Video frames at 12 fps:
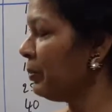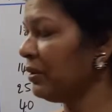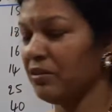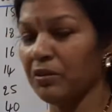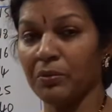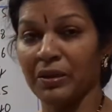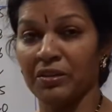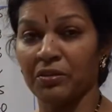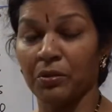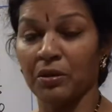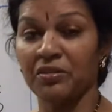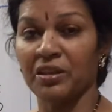పీ జీరో వన్ ఇది
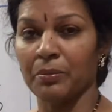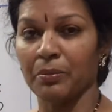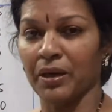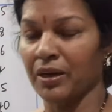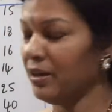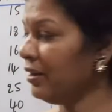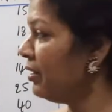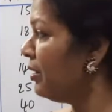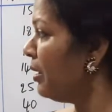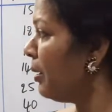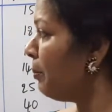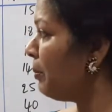కూడా సిగ్మా
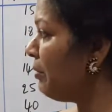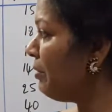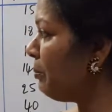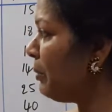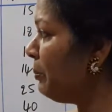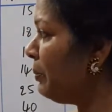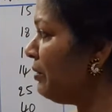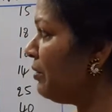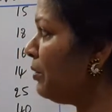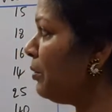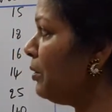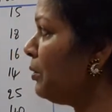పీ వన్ బై పీ
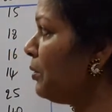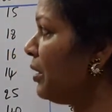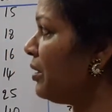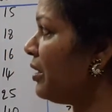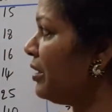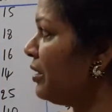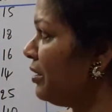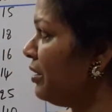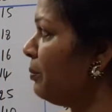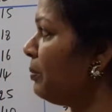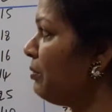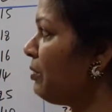జీరో ఇంటూ హండ్రెడ్ అంటే ఇది
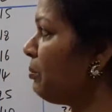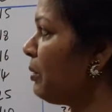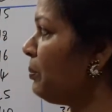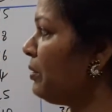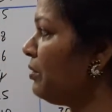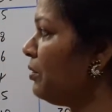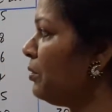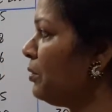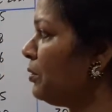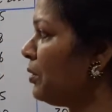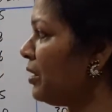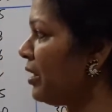పీ వన్ బై పీ జీరో
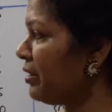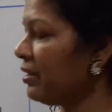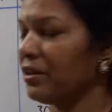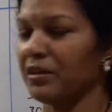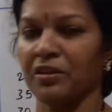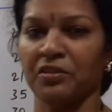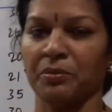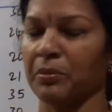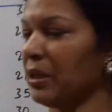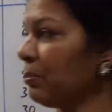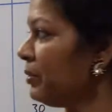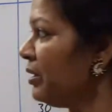ఇంటూ హండ్రెడ్ అదే ఇక్కడ వేసాం
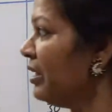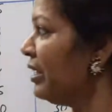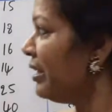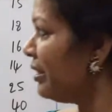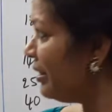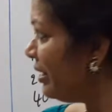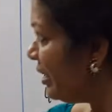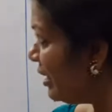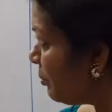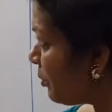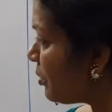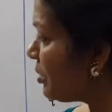కాకపోతే దీని
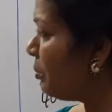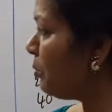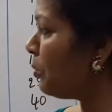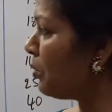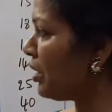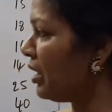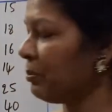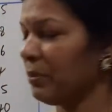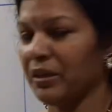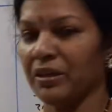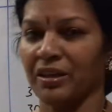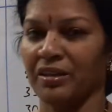మొత్తం టోటల్
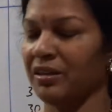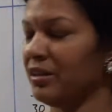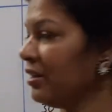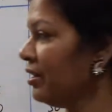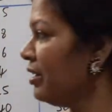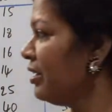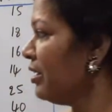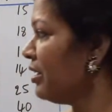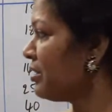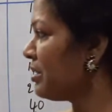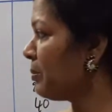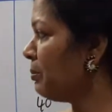అనమాట
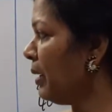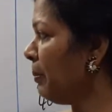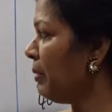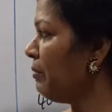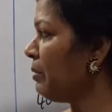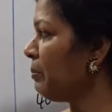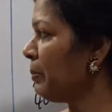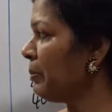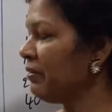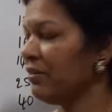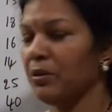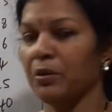సిగ్మా పీ వన్ బై పీ
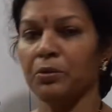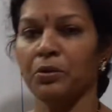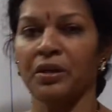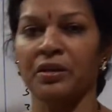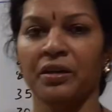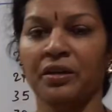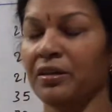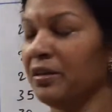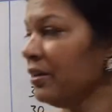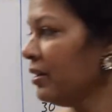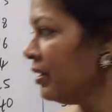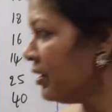జీరో ఇంటూ హండ్రెడ్
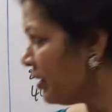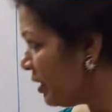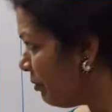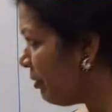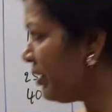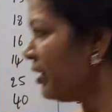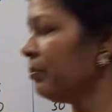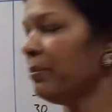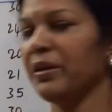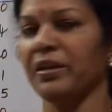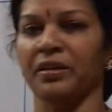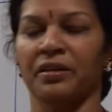డివైడెడ్
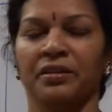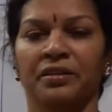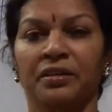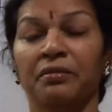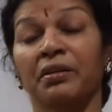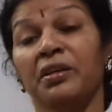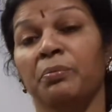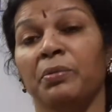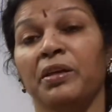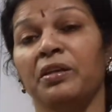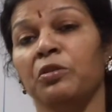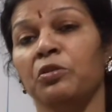బై ఎన్ డివైడెడ్ బై
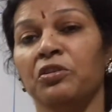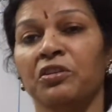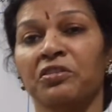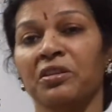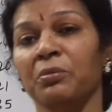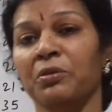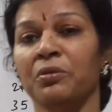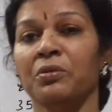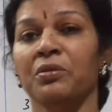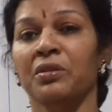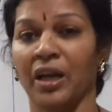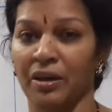ఎన్ ఎందుకు చేస్తాము
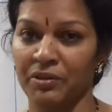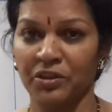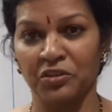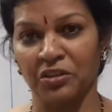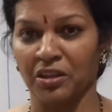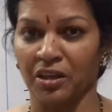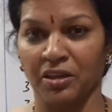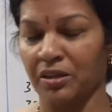యావరేజ్ కదా